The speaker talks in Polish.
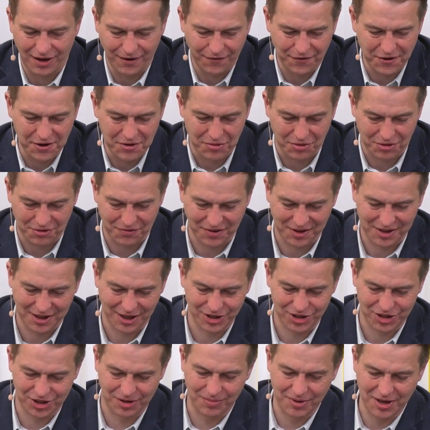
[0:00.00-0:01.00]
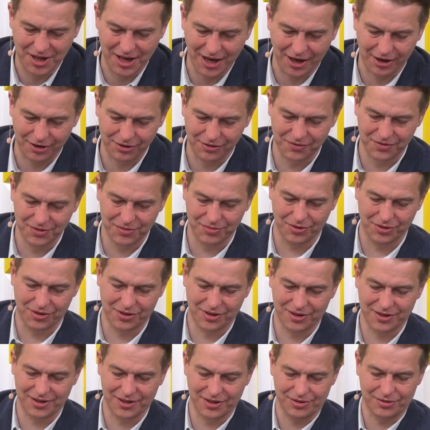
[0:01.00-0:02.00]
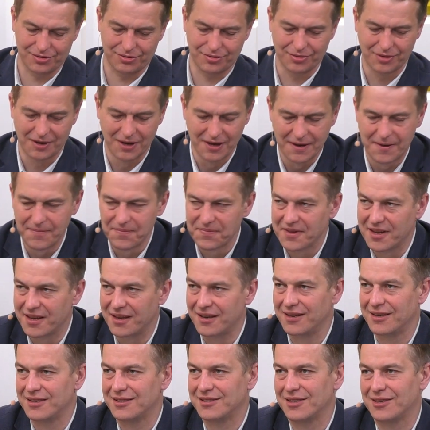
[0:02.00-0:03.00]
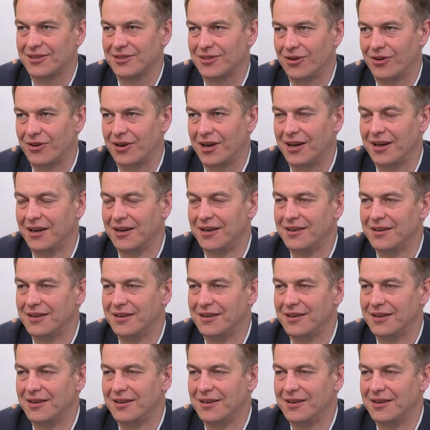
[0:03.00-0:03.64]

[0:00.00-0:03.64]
trafiło, 12 miliardów złotych zysku e, No tak, dlatego że